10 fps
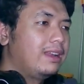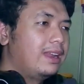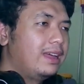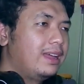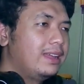
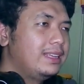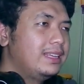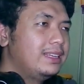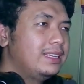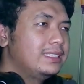lah
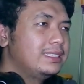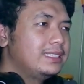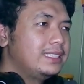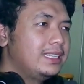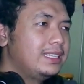ini
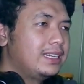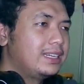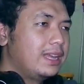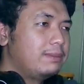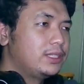scene yang
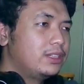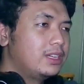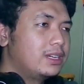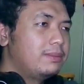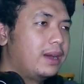di
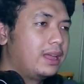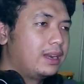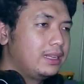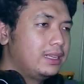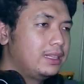episode
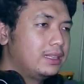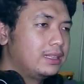kemarin